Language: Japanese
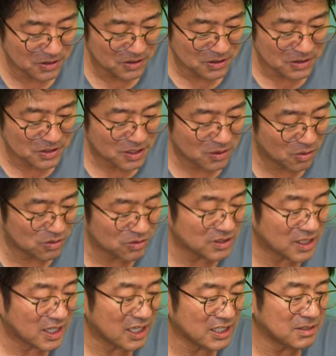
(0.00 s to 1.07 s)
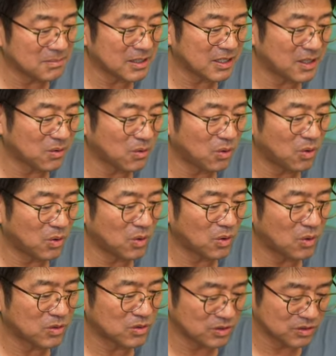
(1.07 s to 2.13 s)
で、この中にまたこ
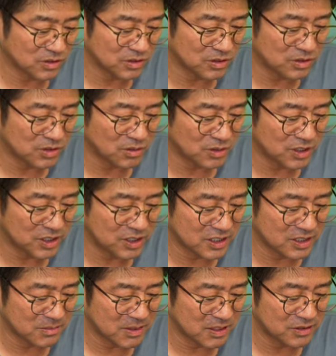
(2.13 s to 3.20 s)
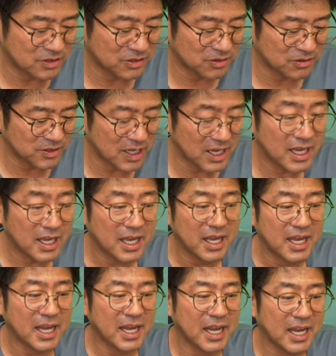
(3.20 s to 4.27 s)
う、グぐっとこう引き締めるような、
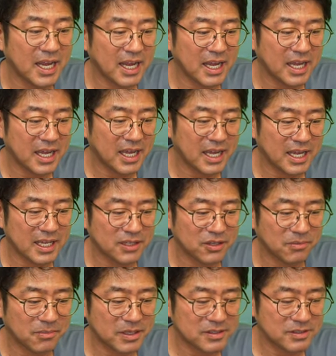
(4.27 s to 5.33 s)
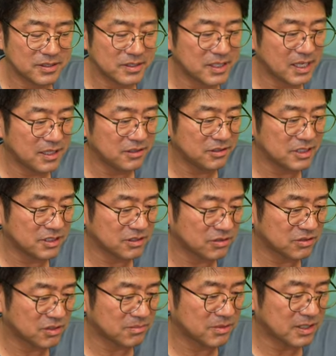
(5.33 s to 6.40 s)
あ透明水彩の仕事
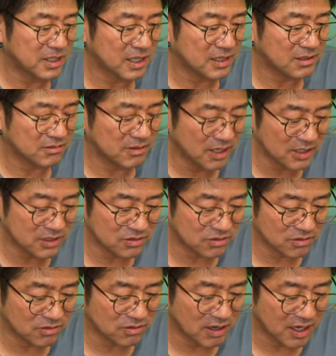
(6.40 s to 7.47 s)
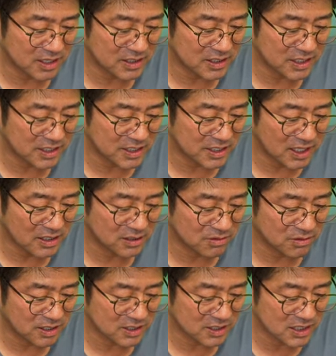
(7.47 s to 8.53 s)
みたいなのがちょっとこう入ってきたりと
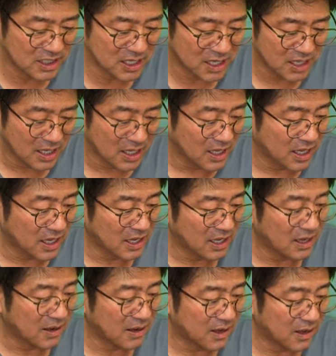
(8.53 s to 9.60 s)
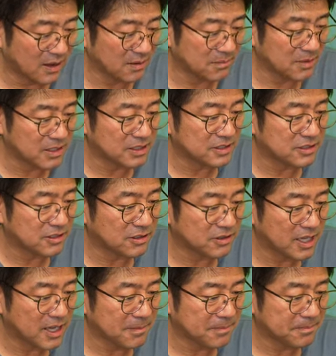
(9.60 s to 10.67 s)
かして、えー、水のね、